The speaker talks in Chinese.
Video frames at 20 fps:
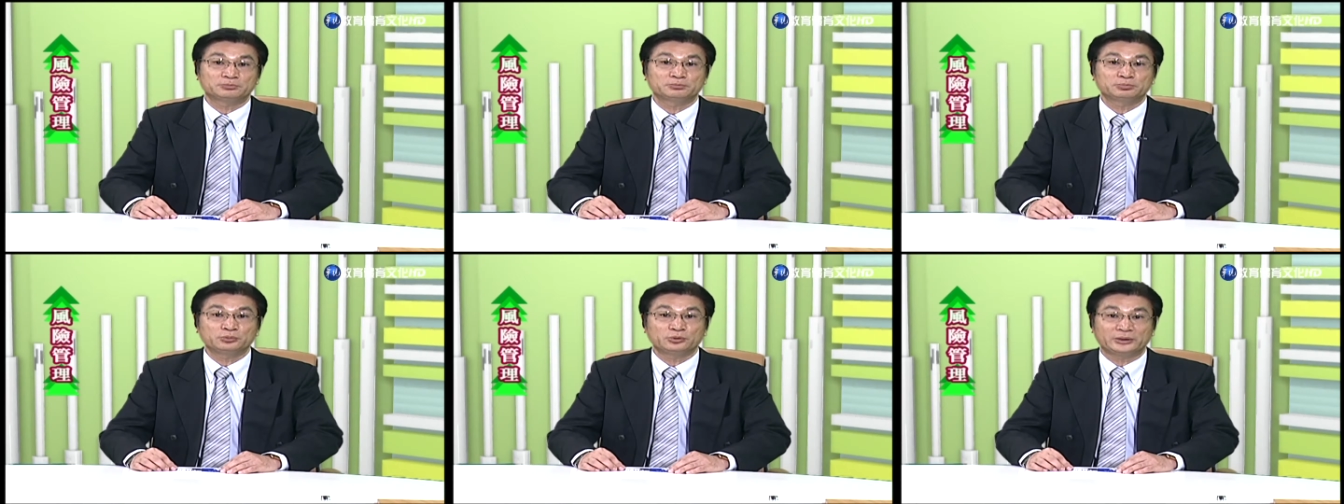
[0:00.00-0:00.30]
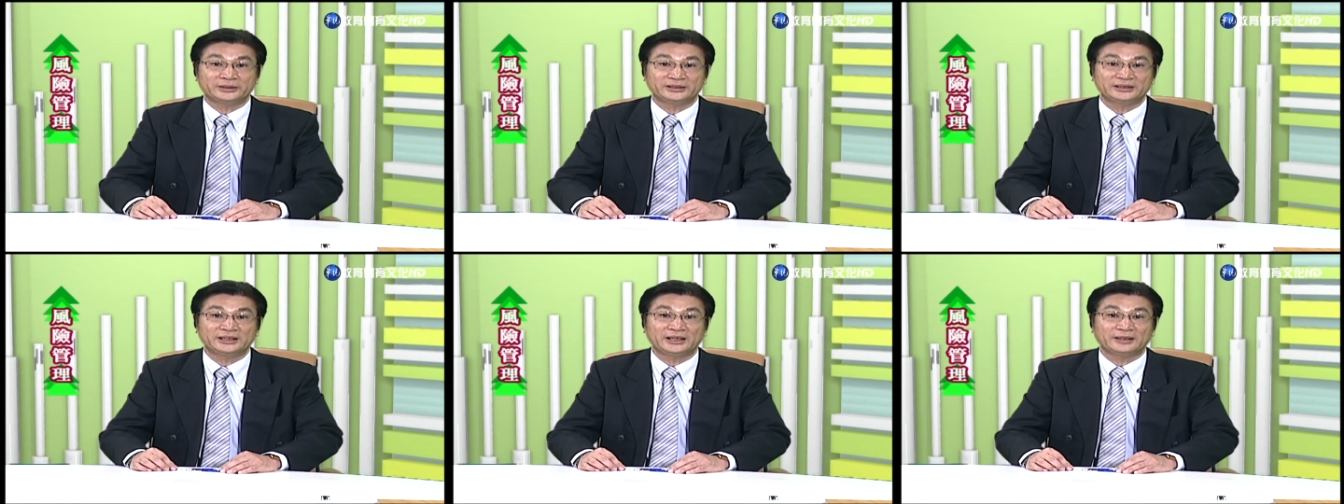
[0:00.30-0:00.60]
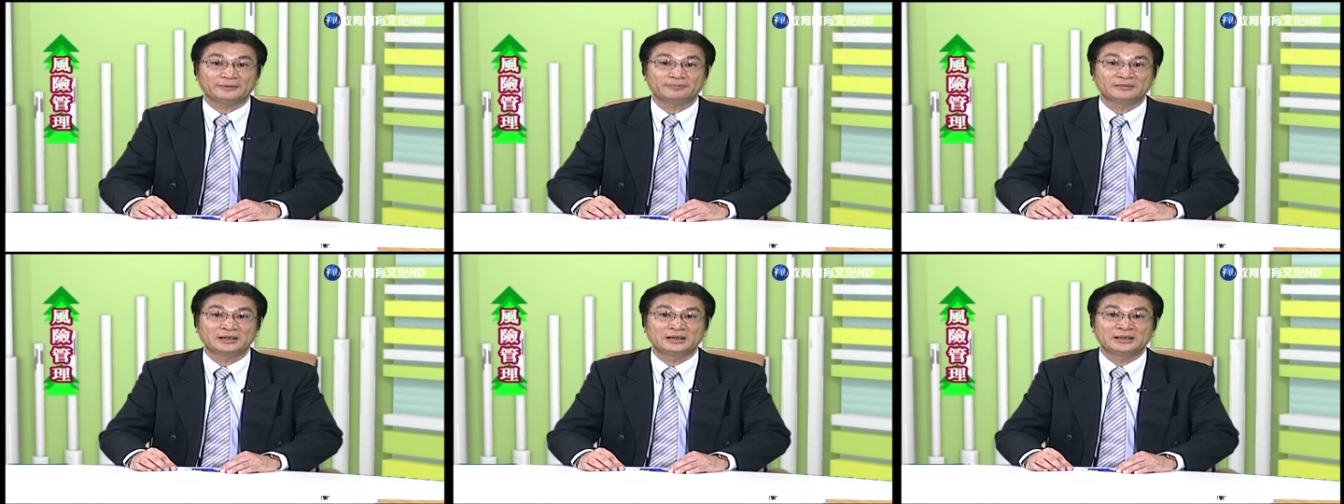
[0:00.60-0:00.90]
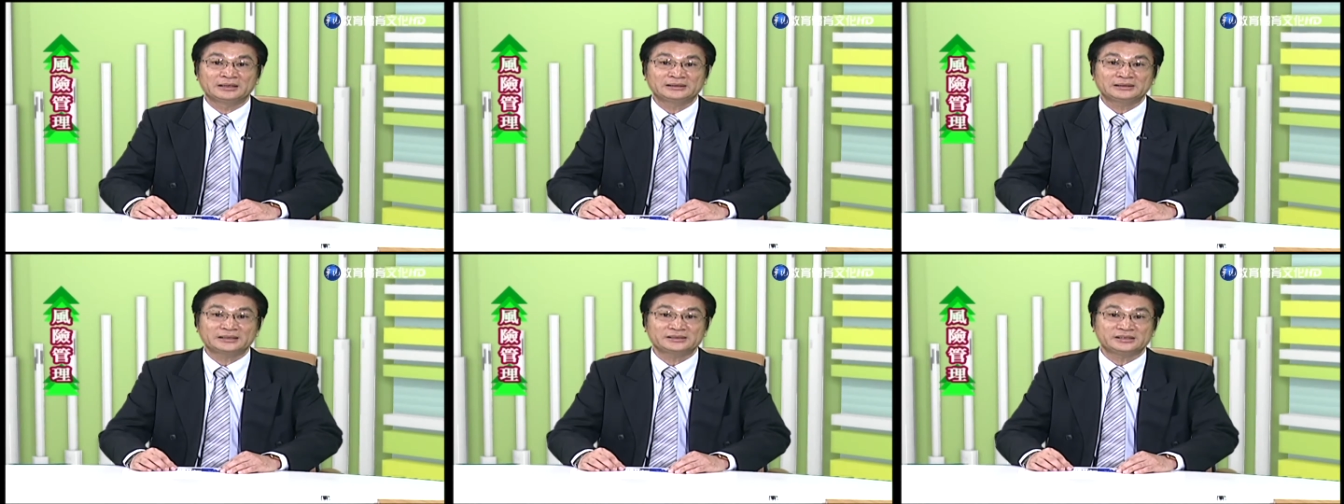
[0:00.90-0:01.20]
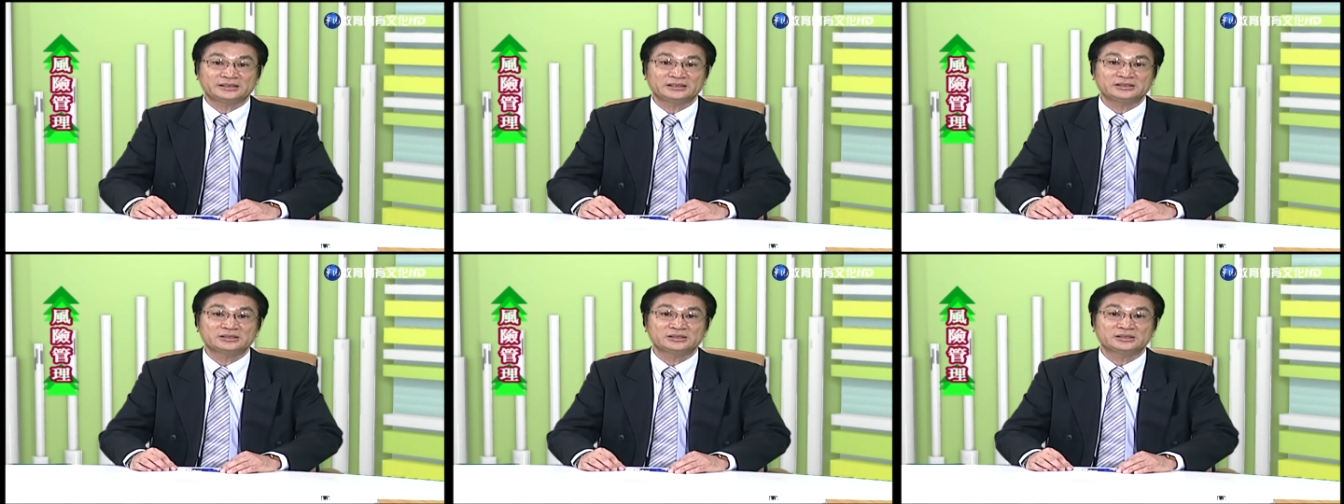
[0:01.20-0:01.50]
不稳定，那
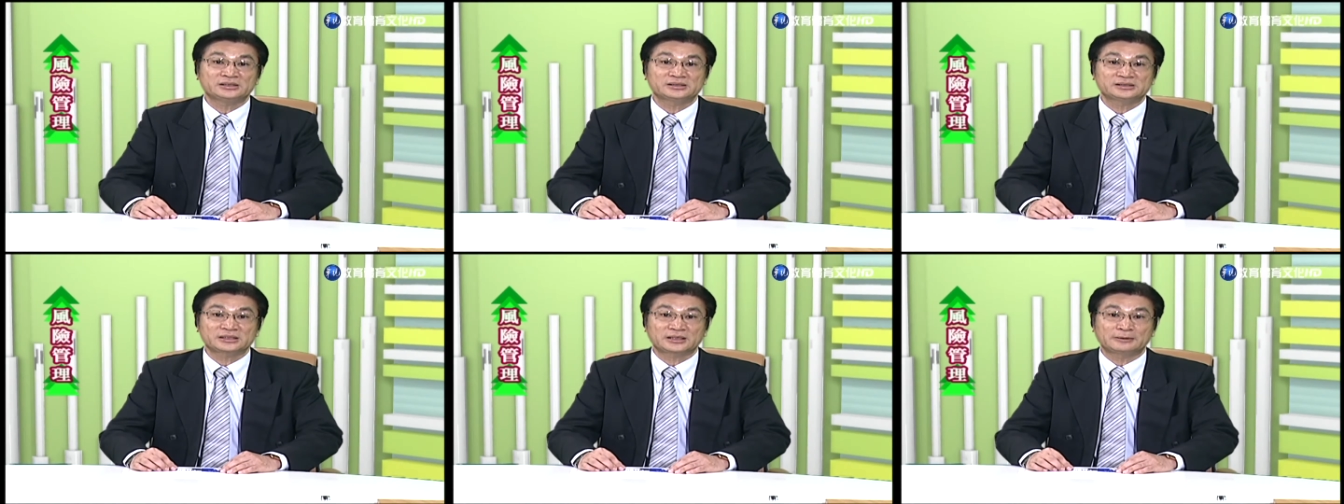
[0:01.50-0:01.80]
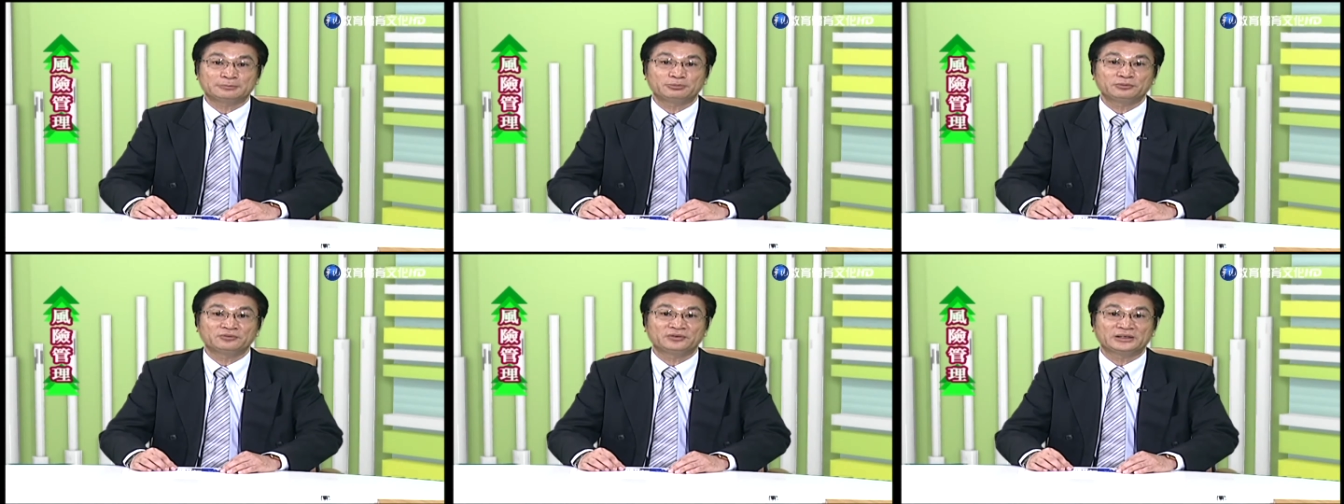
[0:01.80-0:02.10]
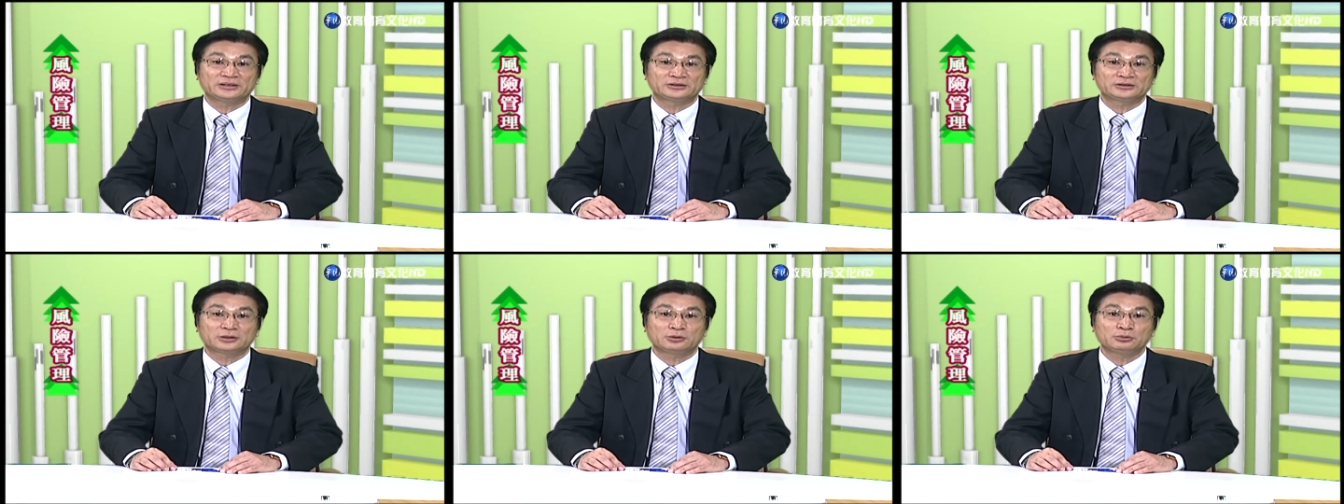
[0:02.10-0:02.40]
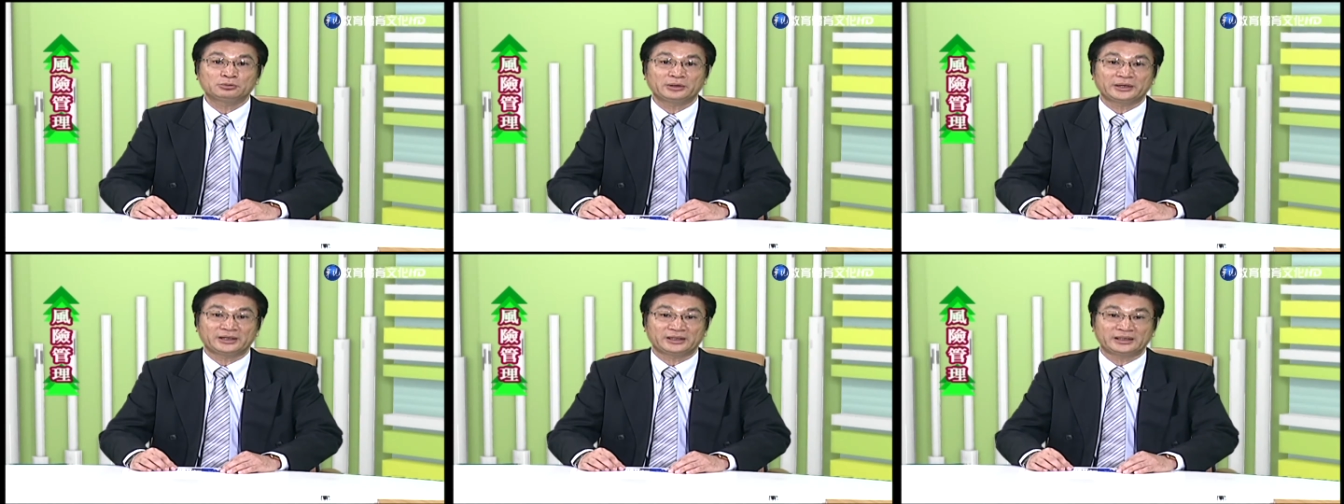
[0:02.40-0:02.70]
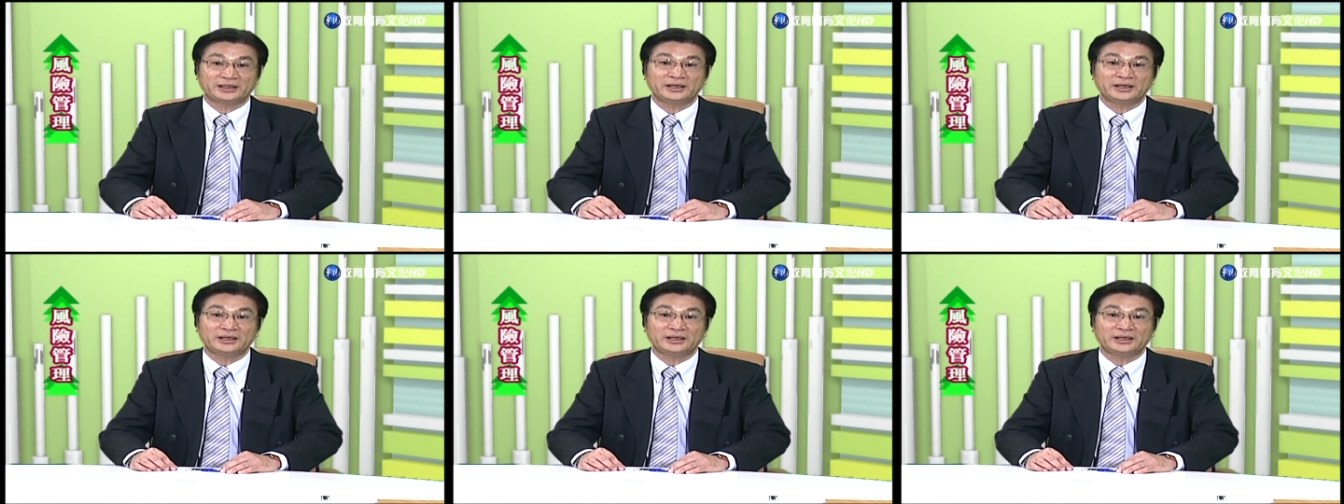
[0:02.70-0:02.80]
其实这个部分都会